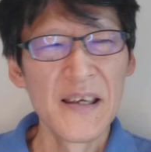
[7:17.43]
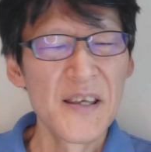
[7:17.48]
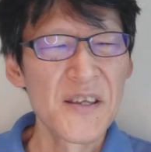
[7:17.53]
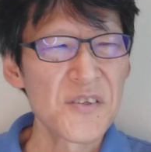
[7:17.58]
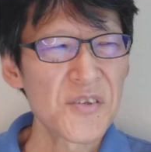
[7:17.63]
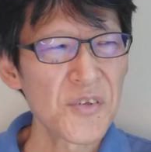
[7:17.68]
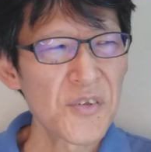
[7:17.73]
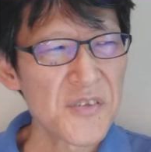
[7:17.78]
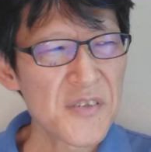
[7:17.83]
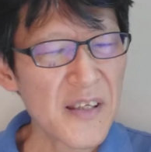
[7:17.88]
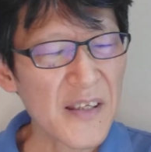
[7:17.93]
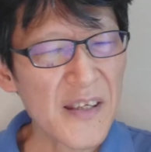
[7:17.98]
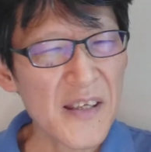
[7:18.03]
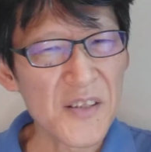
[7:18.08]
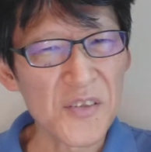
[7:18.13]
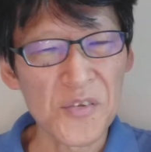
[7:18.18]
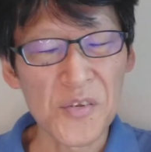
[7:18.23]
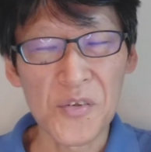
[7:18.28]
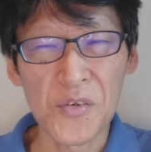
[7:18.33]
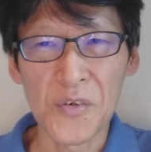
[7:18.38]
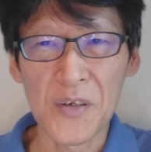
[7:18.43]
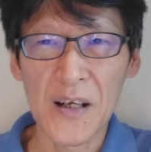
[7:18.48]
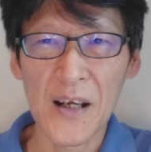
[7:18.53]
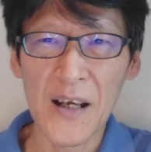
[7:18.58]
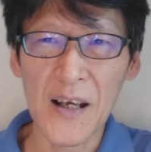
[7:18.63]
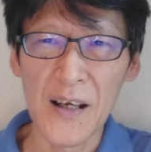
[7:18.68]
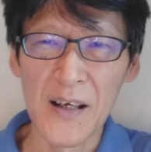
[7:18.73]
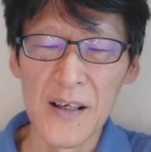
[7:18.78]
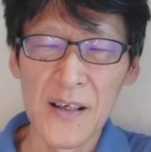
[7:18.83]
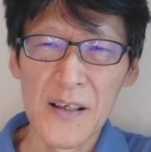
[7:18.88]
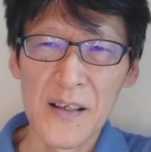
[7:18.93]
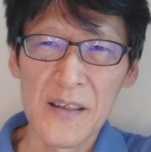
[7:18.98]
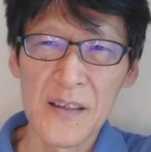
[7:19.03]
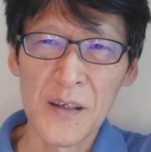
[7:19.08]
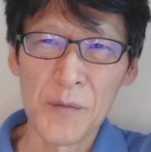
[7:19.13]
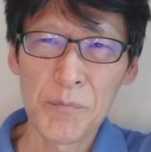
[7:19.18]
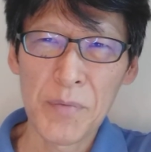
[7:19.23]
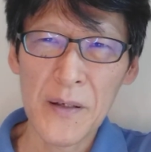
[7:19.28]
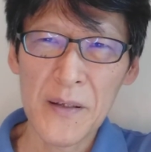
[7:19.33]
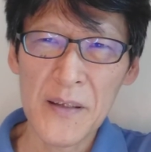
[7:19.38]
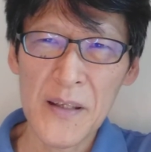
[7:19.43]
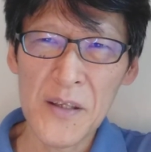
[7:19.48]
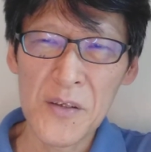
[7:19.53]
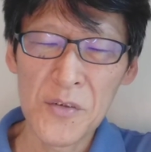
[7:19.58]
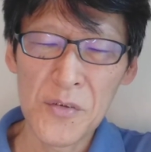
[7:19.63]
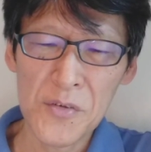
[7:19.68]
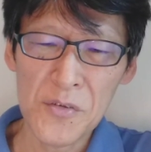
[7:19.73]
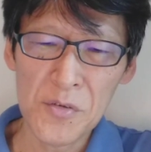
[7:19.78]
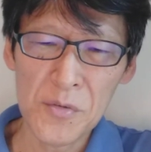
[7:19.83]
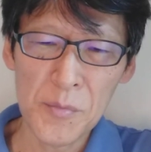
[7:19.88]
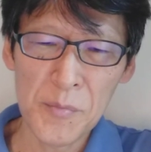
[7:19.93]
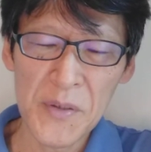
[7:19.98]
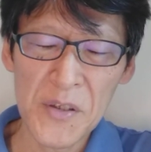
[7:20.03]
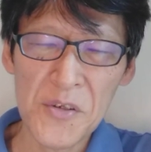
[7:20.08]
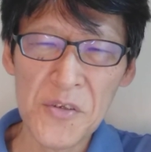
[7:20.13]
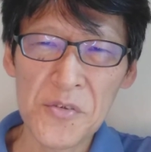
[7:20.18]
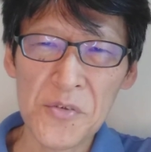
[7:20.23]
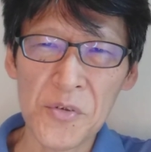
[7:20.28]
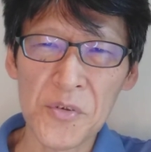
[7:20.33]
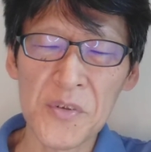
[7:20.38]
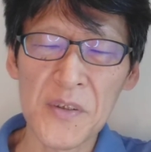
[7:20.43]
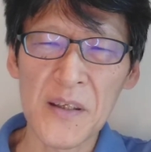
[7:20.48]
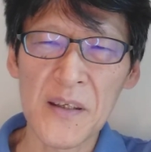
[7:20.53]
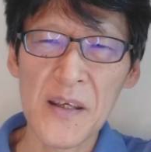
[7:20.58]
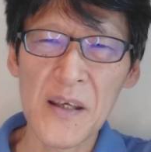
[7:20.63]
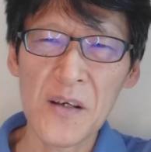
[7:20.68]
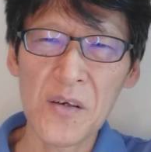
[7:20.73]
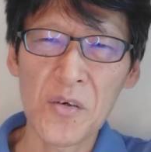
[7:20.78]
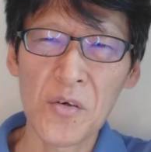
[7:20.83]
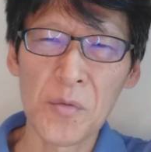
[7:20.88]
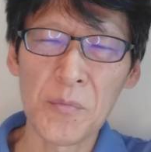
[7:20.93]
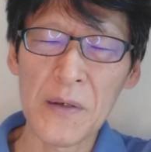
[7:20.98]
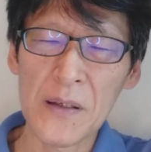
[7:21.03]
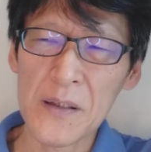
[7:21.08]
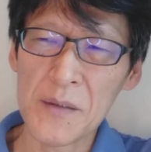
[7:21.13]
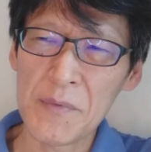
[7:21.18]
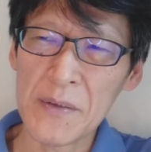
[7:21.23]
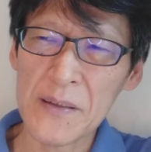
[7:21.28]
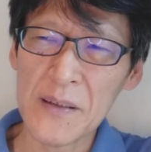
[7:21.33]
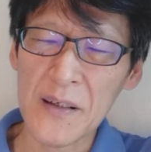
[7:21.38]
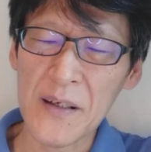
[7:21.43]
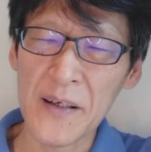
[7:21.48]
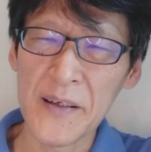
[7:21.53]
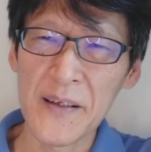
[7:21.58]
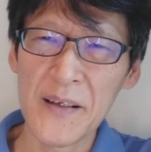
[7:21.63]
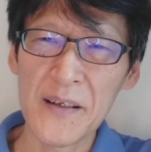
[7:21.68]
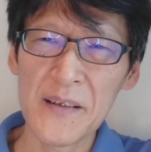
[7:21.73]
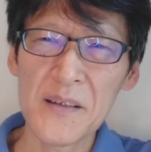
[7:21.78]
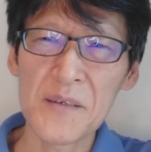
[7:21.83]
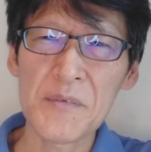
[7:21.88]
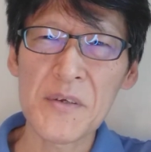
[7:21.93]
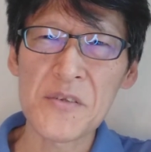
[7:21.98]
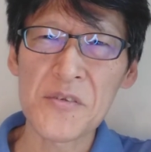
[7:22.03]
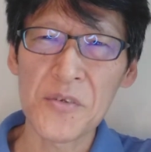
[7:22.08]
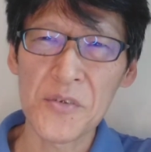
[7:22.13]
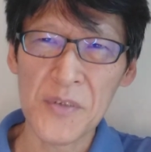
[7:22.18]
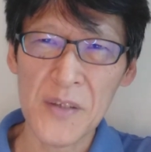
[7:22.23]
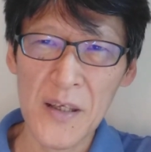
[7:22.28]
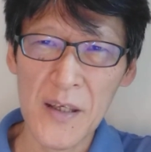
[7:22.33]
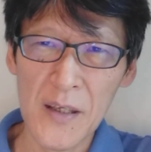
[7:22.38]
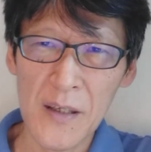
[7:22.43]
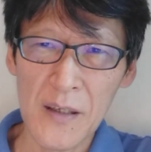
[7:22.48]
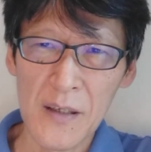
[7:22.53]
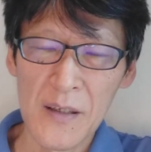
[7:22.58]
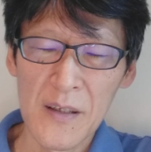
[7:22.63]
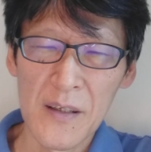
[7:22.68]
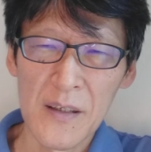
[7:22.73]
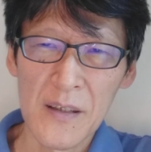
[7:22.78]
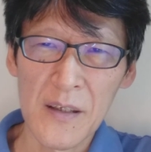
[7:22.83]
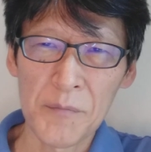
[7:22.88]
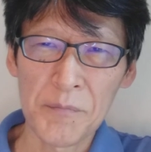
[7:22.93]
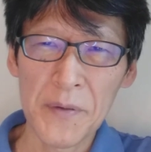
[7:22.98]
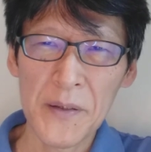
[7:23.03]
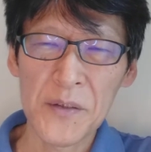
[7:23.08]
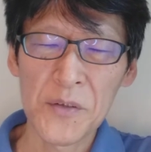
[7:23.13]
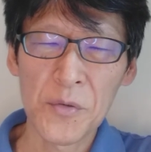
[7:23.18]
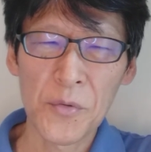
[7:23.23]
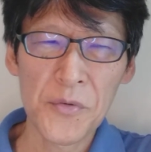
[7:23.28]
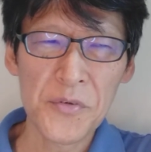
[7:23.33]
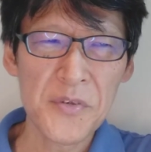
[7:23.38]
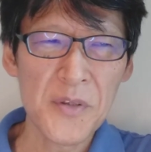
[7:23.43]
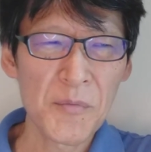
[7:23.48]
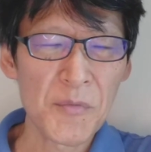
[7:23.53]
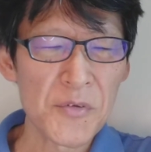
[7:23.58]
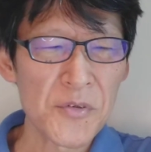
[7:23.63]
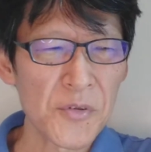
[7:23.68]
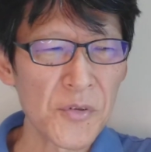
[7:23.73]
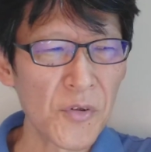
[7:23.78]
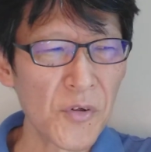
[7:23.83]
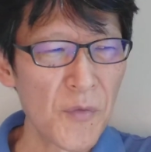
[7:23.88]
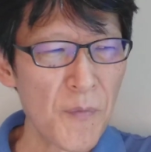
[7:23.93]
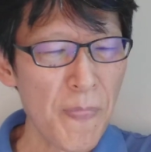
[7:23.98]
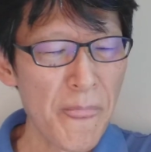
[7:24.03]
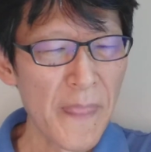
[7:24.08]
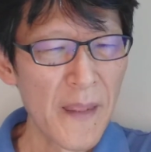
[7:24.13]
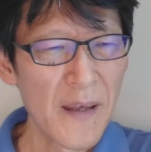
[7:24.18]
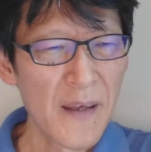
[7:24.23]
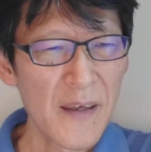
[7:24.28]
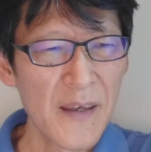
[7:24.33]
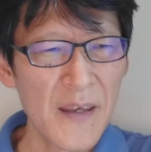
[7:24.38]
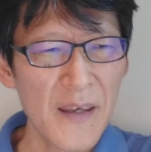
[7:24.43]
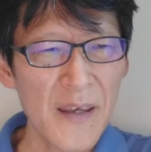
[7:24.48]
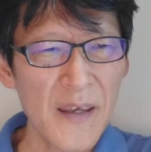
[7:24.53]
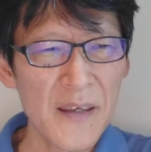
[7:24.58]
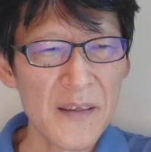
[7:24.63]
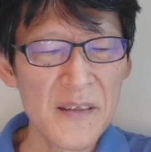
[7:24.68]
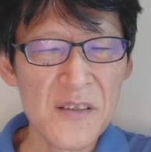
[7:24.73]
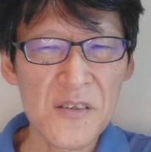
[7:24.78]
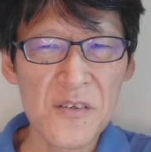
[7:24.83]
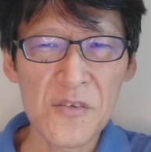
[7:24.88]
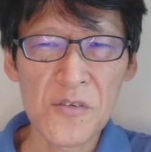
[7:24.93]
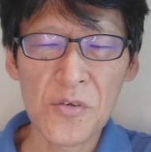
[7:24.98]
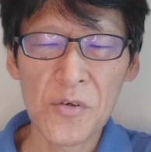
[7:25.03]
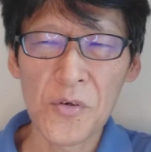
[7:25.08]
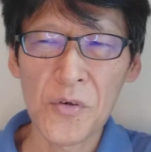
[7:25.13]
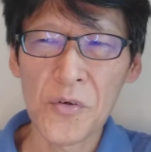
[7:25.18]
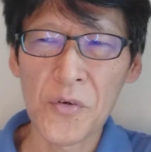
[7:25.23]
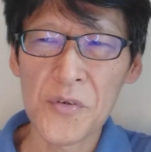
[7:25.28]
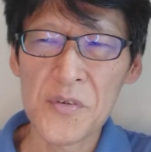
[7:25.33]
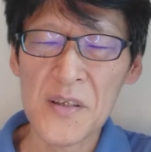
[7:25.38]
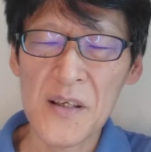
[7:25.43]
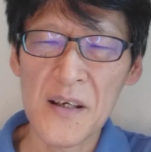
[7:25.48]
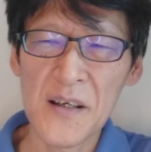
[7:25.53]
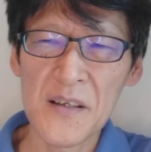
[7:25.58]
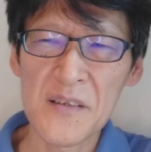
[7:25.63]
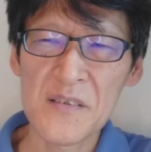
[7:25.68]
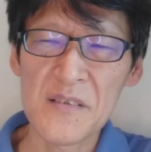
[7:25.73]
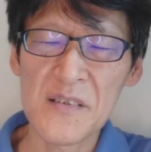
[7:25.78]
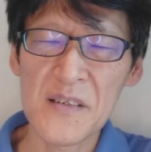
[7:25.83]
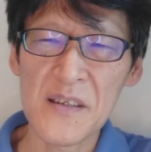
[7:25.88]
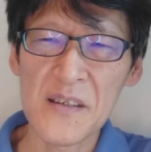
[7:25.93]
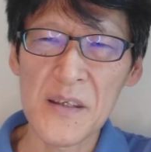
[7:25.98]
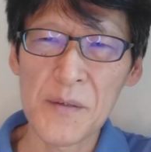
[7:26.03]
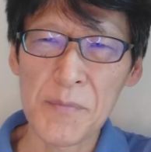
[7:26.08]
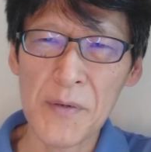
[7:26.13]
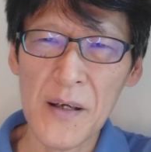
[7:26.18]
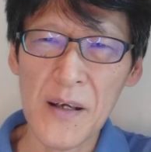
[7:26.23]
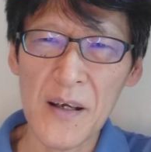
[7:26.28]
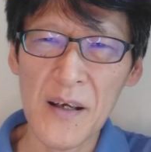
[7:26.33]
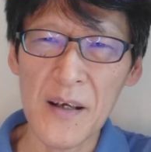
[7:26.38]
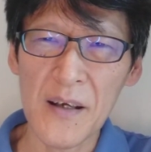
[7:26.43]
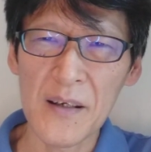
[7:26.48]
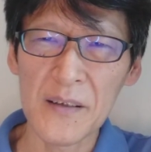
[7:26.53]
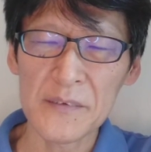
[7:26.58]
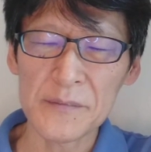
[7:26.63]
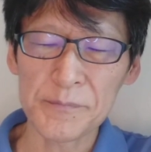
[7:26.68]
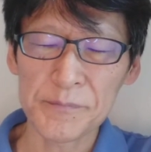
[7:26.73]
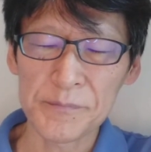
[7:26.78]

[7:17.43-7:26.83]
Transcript: その世間というか、やっぱりね、YouTube 見る人って結構まだまだ限られてますよね。やっぱりどうしてもその、えー、日常茶飯事で言えば、